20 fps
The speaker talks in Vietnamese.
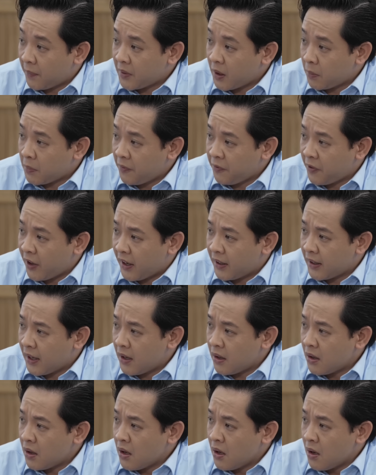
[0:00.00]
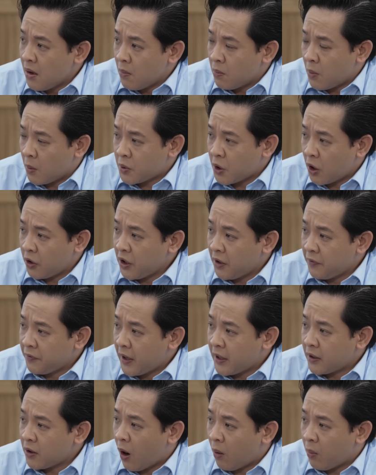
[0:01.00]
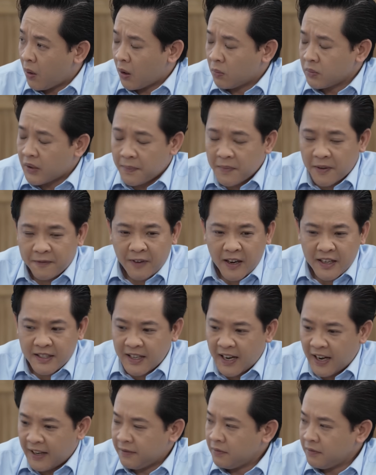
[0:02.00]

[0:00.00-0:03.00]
chủ tịch nằm trong bệnh viện, có một số nhân viên đồn công ty mình phá